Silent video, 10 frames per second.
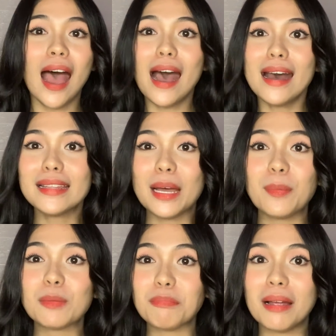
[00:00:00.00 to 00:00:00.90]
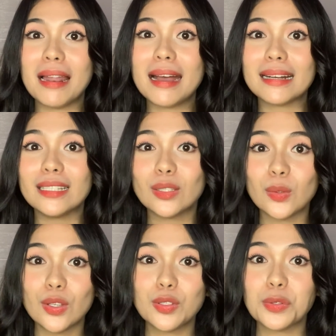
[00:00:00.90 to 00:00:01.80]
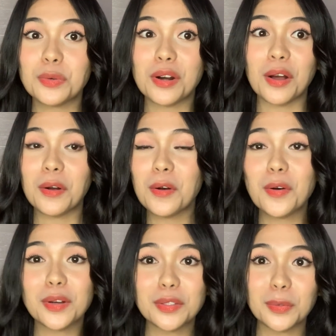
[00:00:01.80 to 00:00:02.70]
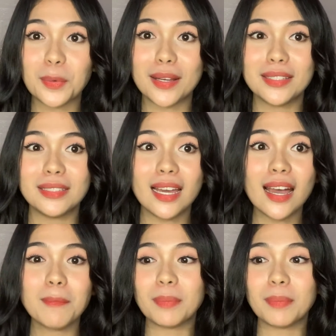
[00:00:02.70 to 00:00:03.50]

Ah, dapat pala ganito itsura ko, ganito, ganyan.